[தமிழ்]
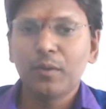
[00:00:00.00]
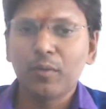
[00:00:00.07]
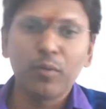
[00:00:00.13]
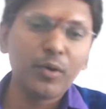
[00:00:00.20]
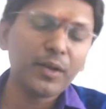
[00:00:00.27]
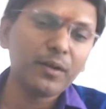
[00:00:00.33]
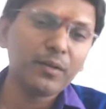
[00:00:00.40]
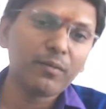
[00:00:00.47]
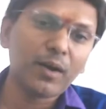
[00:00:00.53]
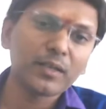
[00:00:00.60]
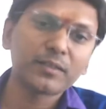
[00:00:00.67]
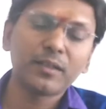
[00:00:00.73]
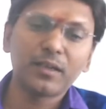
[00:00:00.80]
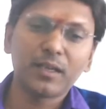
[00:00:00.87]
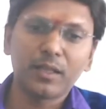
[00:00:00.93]
கோயில்
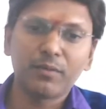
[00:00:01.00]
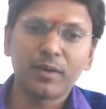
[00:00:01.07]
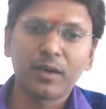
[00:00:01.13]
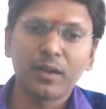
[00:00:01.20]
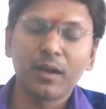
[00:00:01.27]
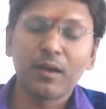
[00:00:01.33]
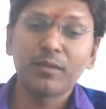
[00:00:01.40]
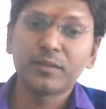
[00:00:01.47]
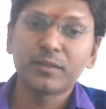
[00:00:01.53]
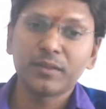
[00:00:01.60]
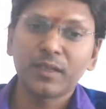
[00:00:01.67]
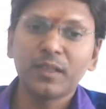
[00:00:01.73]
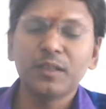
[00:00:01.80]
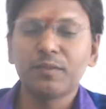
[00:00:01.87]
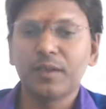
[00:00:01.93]
வாசல் கதவுகளையாவது
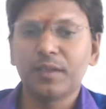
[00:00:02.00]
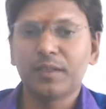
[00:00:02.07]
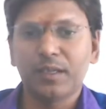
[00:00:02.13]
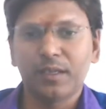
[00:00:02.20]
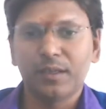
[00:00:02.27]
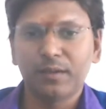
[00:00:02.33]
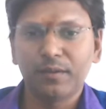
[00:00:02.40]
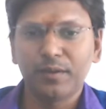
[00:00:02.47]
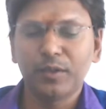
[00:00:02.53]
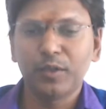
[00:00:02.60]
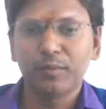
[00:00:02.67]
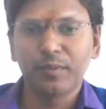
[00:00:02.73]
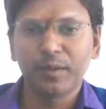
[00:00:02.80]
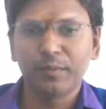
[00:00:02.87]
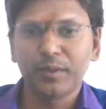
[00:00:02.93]
திறந்து வைக்க
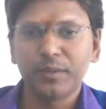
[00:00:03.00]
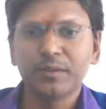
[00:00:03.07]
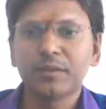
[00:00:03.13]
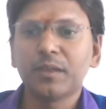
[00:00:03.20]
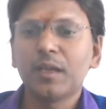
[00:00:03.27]
வேண்டும் என்பது